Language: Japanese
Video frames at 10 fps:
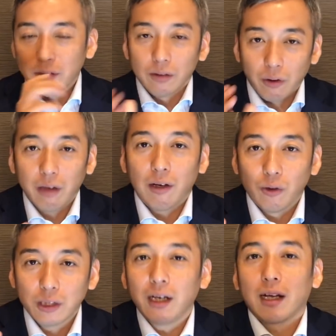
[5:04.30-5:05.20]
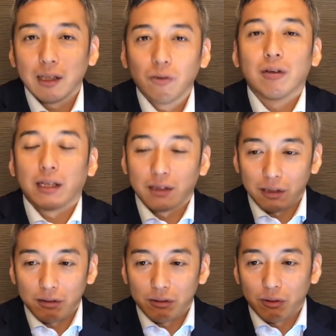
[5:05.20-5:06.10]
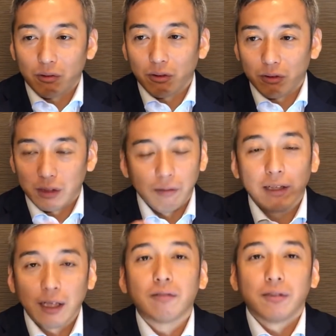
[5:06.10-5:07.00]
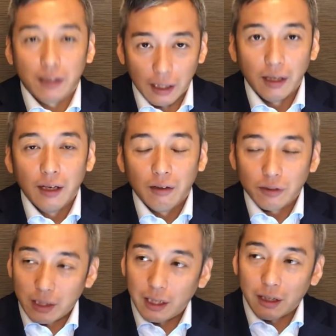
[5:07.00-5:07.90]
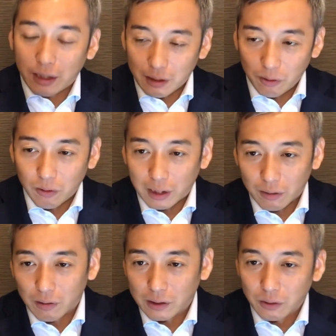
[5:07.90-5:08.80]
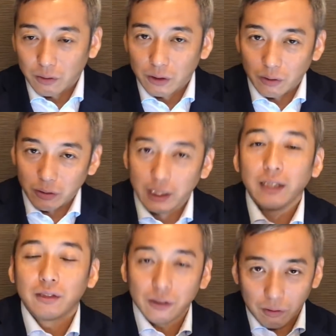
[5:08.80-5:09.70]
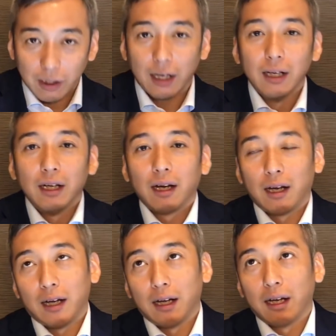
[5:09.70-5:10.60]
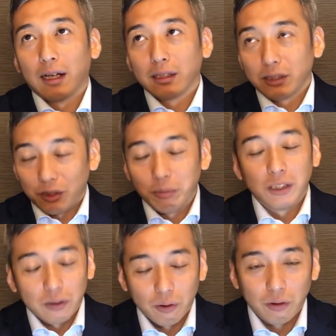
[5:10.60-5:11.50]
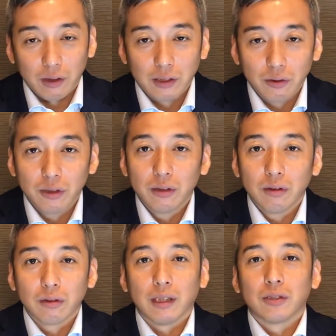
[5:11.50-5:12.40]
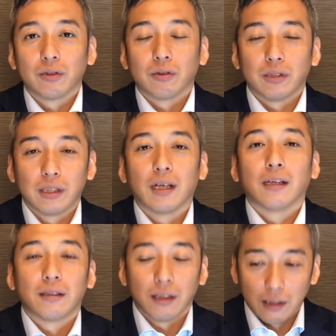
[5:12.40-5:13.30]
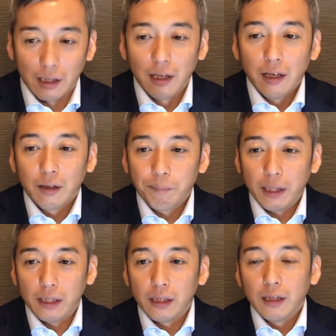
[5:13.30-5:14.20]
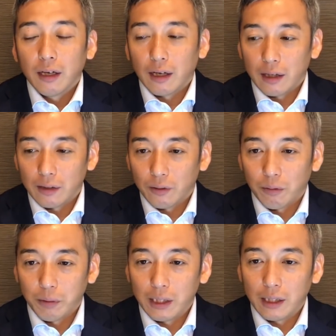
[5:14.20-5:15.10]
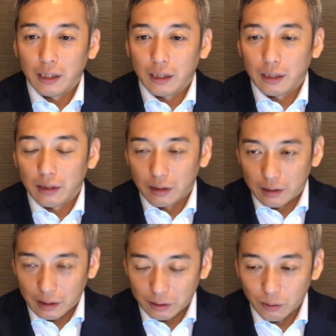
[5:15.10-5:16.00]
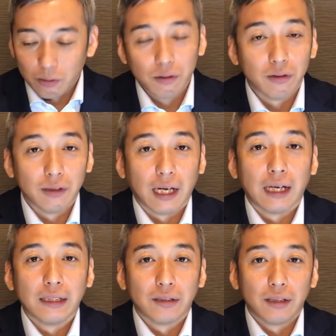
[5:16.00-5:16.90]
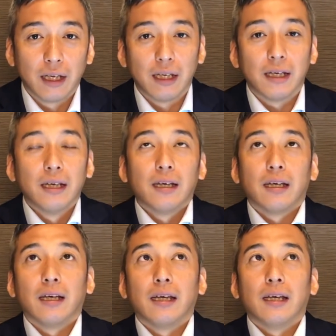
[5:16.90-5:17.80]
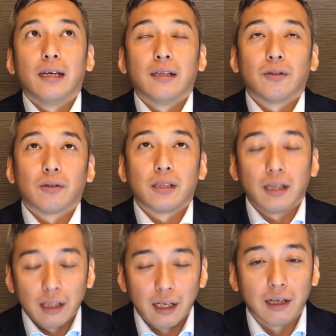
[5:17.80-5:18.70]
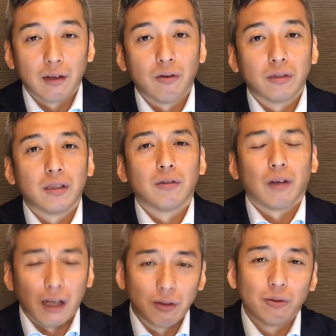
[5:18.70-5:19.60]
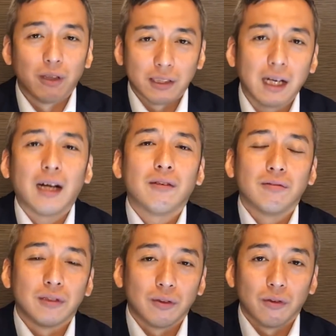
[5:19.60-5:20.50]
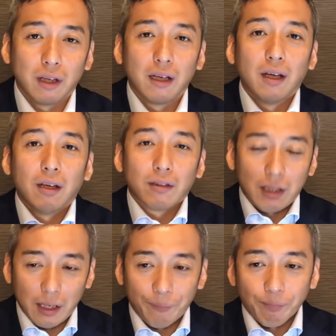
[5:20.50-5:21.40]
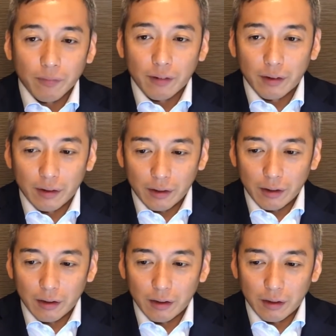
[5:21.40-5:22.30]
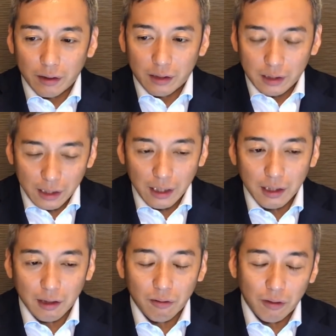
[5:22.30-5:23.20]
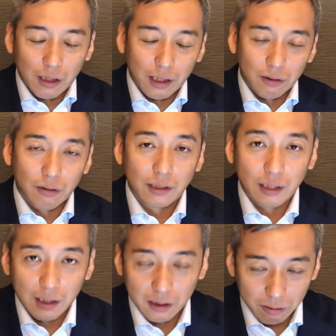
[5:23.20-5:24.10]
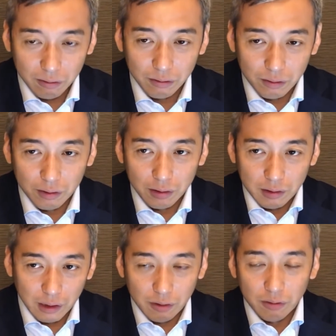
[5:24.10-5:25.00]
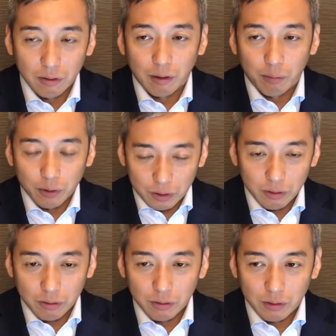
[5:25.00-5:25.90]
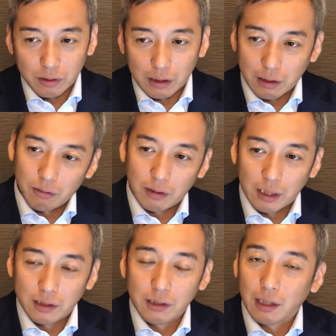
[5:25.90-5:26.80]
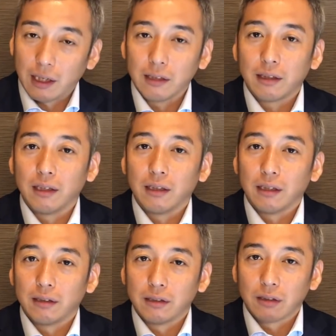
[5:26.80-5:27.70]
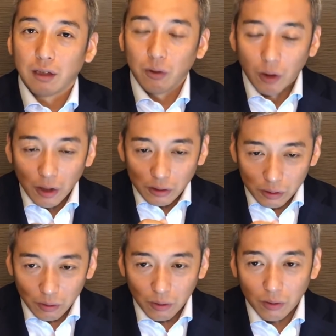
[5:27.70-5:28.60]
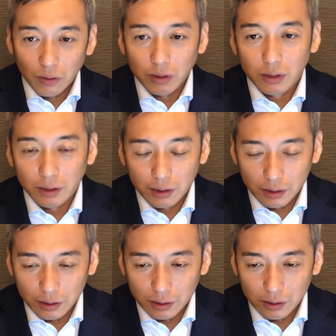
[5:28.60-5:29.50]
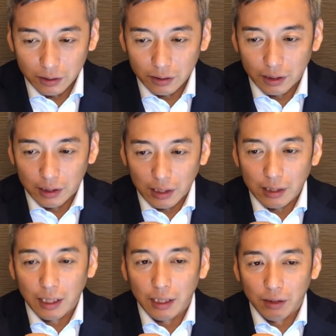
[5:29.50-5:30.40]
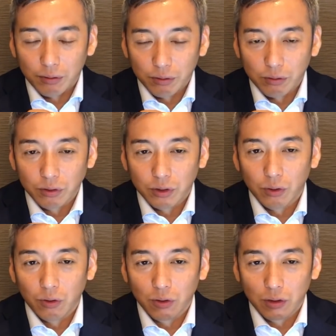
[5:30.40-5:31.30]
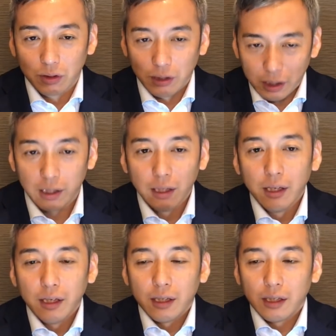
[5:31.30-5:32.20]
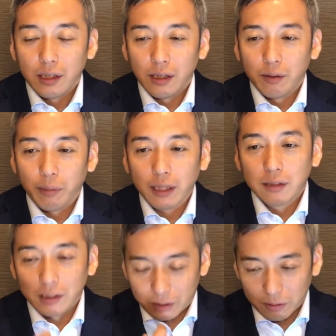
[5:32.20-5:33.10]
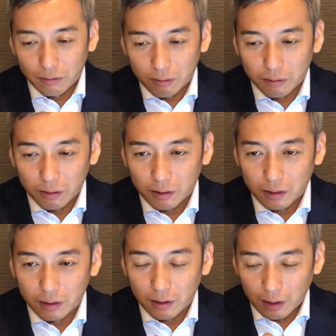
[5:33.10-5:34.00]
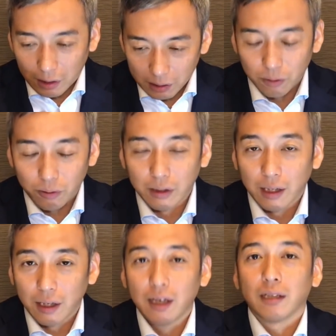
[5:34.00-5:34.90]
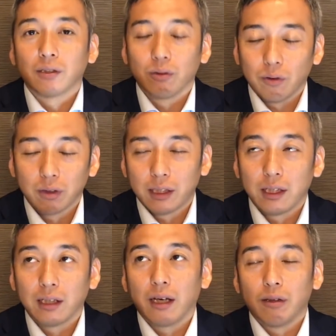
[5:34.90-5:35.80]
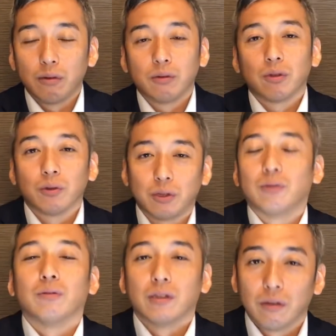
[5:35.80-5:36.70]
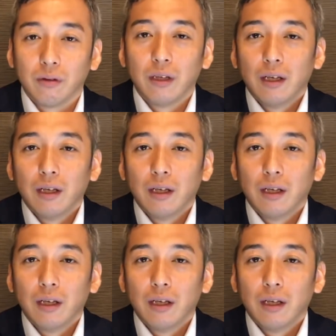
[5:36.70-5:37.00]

にこれはおしゃれかどうかっていうところではなくておしゃれかどうかとかその人のセンスとかあ趣味思考とかそういうのとはちょっと違っててやっぱりあの身なりってすごく大事で、えーと、と汚い格好をしてると波動って下がるんですよね。でうん汚い加工が波動が下がるっていうのはもちろんあの大事な観点なんですけどその汚い服装に、えー、マッチする波動だからその汚い服装をするんですよ。